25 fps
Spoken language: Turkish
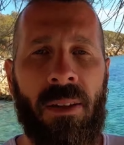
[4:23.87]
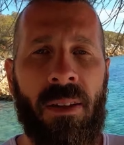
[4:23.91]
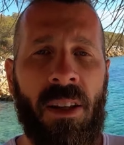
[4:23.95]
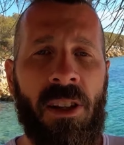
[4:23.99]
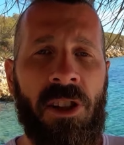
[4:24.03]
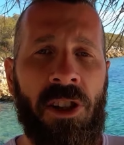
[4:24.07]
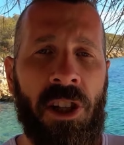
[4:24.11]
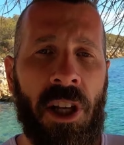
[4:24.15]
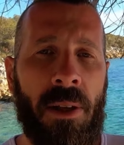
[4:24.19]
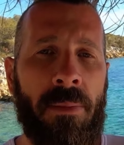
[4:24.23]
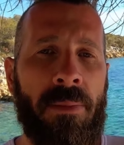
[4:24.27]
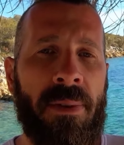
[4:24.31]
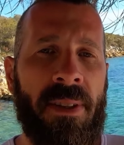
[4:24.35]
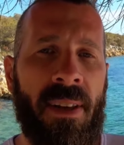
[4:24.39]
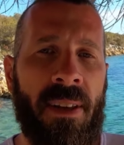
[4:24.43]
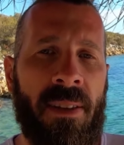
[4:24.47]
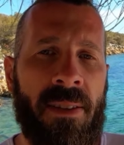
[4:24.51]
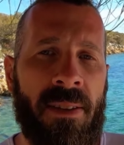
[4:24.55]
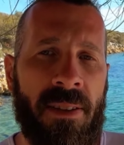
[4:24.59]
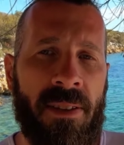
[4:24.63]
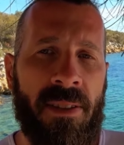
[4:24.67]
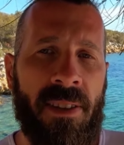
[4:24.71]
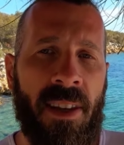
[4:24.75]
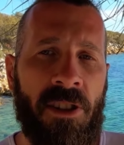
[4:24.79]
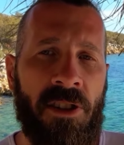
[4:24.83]
Dalış
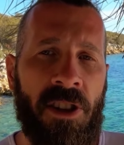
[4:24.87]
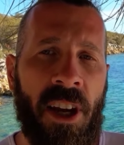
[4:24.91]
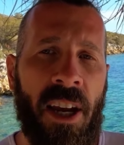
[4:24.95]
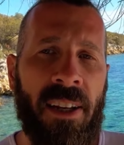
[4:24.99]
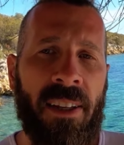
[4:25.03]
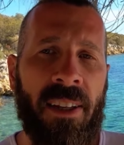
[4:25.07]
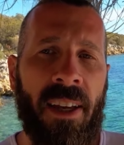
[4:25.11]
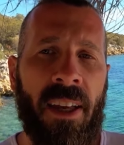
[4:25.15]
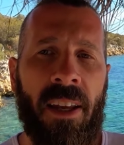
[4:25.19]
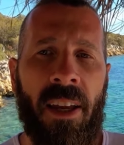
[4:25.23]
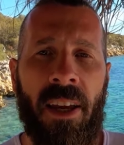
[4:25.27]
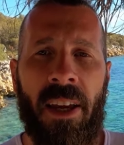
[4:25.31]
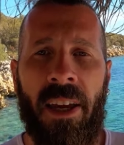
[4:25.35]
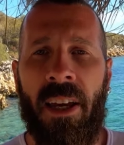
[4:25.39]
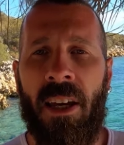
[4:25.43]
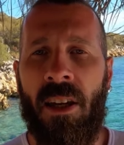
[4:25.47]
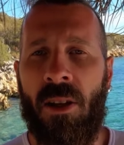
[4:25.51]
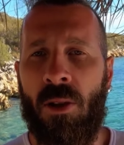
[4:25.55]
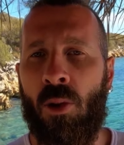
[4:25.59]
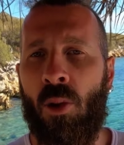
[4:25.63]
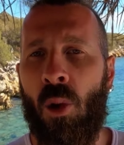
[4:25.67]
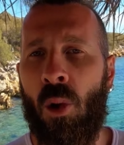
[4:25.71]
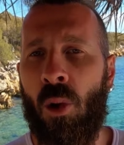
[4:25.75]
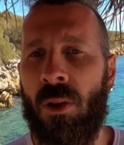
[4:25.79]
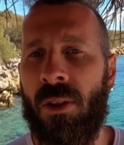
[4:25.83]
elbisenizi seçerken
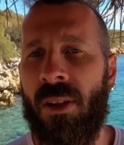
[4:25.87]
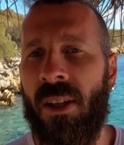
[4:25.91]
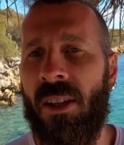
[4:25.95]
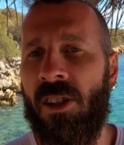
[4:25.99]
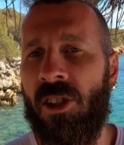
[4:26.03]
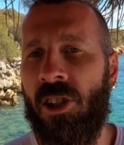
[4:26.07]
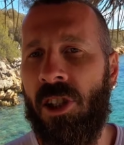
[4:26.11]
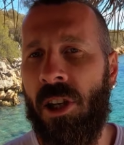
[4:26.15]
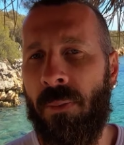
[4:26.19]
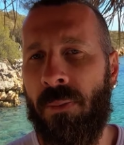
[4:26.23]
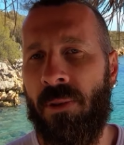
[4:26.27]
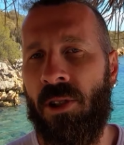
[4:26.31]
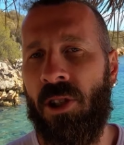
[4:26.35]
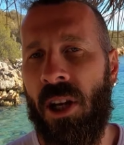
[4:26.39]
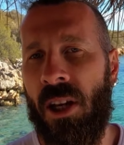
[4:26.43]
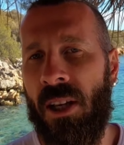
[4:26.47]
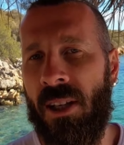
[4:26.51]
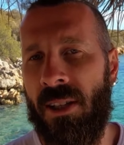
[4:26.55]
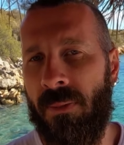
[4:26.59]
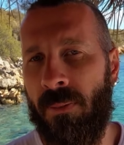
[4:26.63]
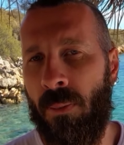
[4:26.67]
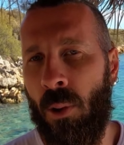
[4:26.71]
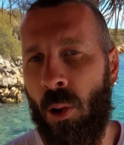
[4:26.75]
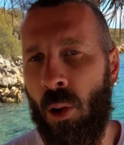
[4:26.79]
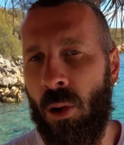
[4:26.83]
en çok dalış
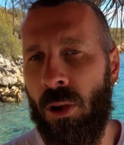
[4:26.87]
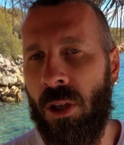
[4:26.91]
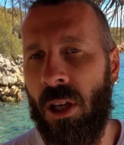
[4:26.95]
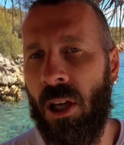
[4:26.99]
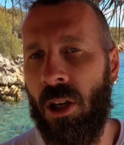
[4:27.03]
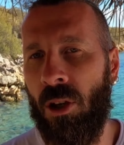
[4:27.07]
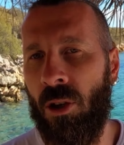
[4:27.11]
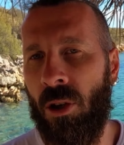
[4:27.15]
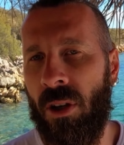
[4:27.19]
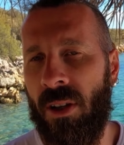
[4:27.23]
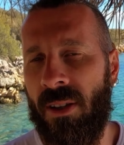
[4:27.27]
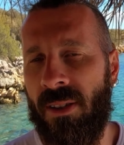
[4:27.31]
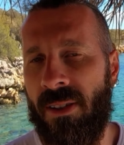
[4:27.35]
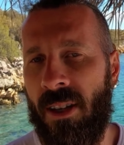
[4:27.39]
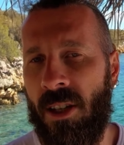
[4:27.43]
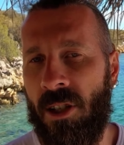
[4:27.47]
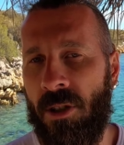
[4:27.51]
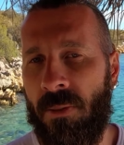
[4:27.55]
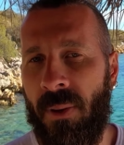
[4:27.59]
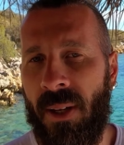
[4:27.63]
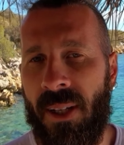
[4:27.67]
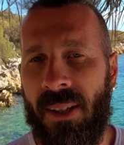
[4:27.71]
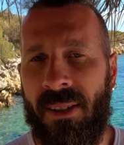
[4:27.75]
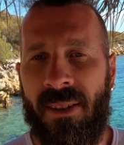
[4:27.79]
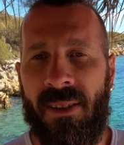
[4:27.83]
yapacağınız bölgeye göre
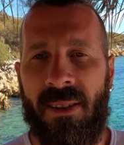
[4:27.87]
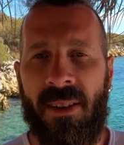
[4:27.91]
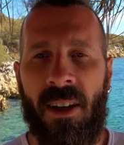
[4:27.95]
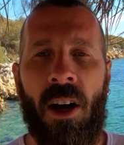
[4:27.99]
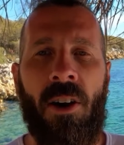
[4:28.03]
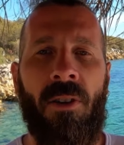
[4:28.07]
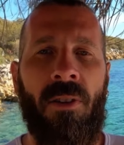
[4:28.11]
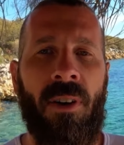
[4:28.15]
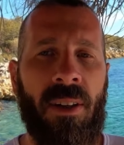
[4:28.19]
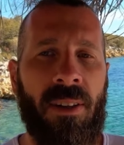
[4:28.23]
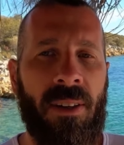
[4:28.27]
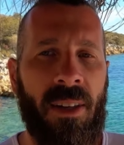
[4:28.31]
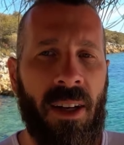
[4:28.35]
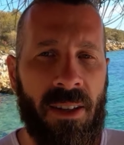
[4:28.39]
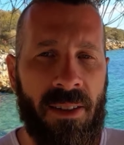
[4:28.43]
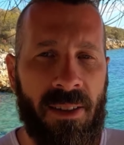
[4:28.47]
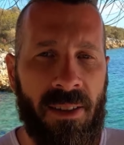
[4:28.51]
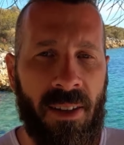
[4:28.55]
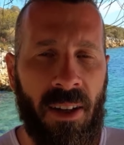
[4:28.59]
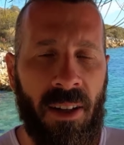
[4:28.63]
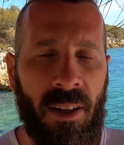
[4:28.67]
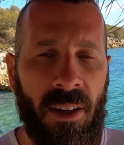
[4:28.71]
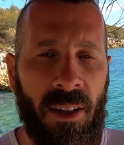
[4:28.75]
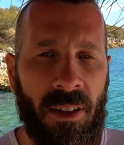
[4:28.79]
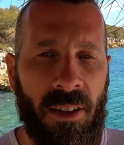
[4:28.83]
seçmek size avantaj
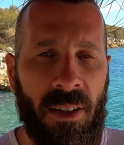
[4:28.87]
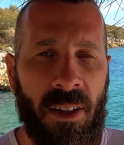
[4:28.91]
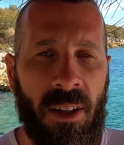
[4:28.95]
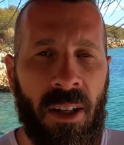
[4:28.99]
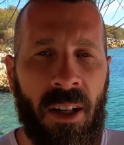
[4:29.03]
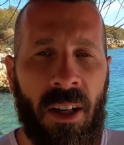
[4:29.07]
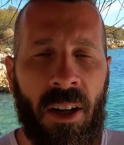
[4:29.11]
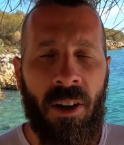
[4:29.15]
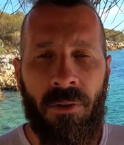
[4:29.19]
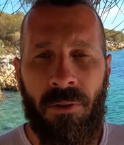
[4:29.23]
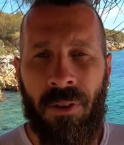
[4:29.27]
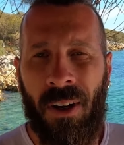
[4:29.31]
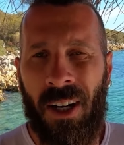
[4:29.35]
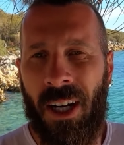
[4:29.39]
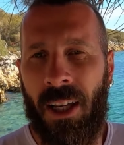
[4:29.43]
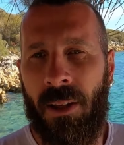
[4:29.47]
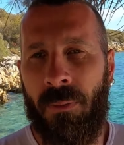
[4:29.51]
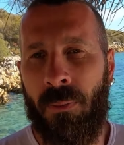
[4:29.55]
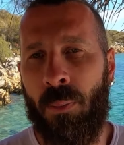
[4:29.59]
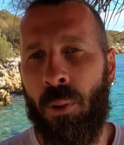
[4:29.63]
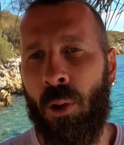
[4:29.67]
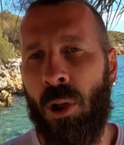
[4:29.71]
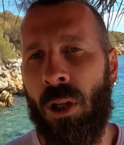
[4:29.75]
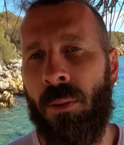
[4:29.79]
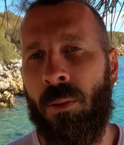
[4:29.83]
sağlar.
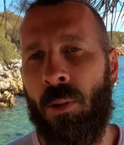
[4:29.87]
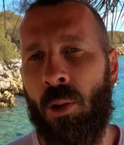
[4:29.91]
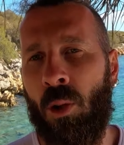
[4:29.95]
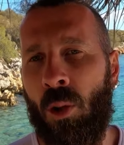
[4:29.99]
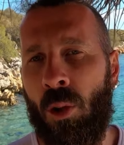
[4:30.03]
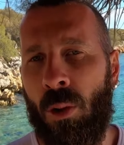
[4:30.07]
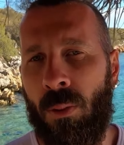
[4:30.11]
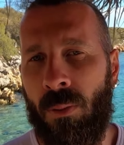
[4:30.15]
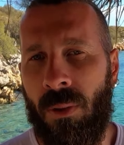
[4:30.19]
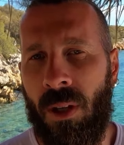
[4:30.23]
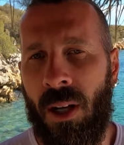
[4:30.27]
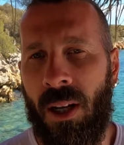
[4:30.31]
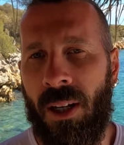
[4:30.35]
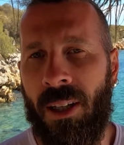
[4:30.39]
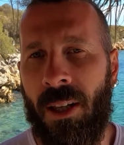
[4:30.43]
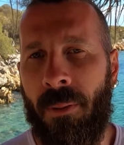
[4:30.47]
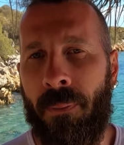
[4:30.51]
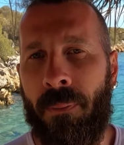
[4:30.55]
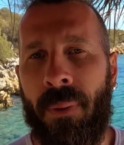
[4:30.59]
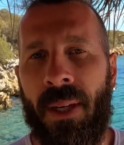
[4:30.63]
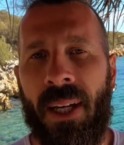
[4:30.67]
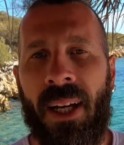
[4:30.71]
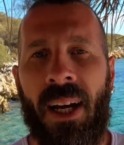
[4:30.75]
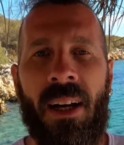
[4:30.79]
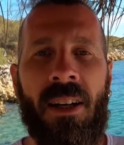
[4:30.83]
Fakat bu gibi
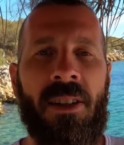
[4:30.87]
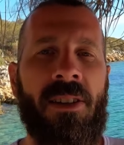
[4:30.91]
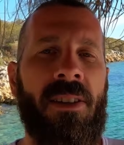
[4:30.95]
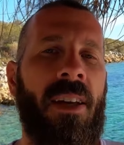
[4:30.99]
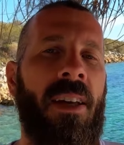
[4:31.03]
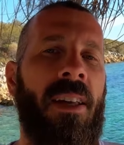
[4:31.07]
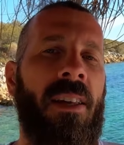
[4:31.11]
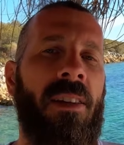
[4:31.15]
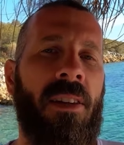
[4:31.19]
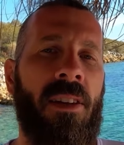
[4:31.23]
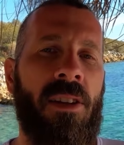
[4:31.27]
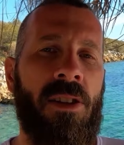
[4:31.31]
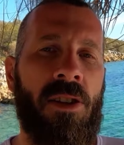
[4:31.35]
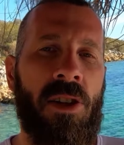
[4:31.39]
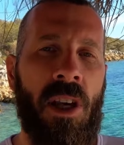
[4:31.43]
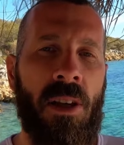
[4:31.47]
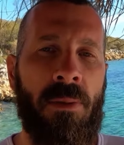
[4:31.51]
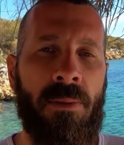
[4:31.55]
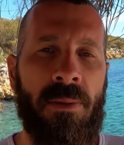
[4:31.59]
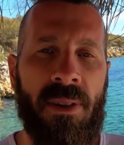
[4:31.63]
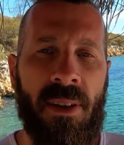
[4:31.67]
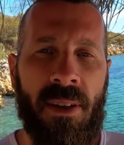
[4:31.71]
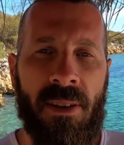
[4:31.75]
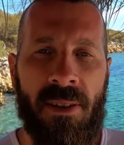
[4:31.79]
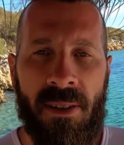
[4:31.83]
durumlarda birkaç tane dalış
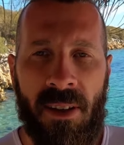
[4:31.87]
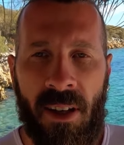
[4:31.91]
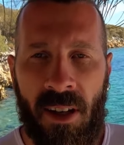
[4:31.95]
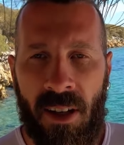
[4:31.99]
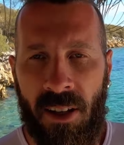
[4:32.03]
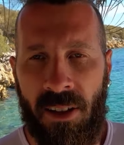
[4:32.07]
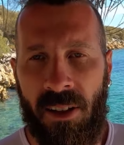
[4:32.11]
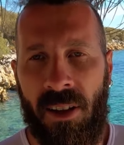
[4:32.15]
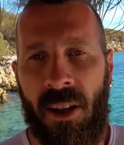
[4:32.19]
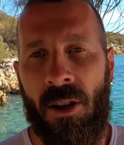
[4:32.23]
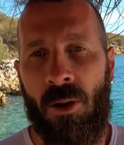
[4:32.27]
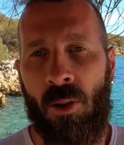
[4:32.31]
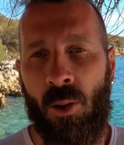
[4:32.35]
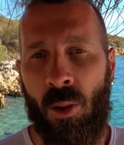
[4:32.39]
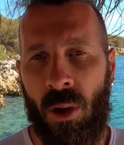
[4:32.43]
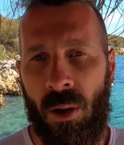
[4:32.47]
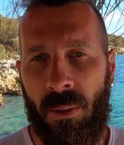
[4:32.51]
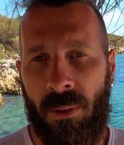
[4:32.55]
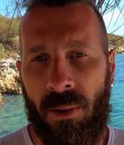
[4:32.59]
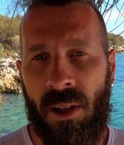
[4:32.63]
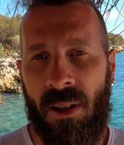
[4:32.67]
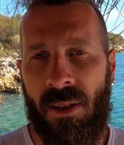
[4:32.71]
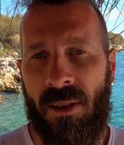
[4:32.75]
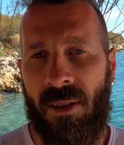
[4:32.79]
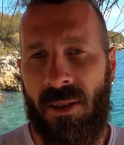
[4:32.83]
elbisesine ihtiyaç
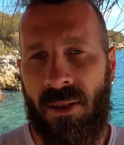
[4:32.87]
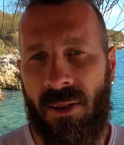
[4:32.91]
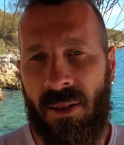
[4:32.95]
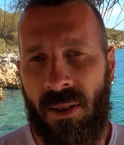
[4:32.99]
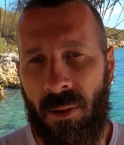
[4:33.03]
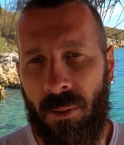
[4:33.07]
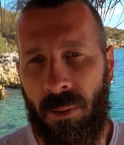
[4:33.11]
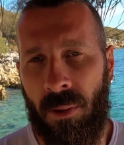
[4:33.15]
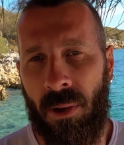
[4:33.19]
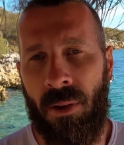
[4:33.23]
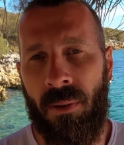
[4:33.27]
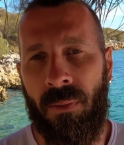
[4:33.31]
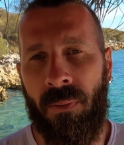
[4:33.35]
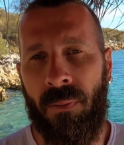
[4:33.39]
duyabilirsiniz tabii.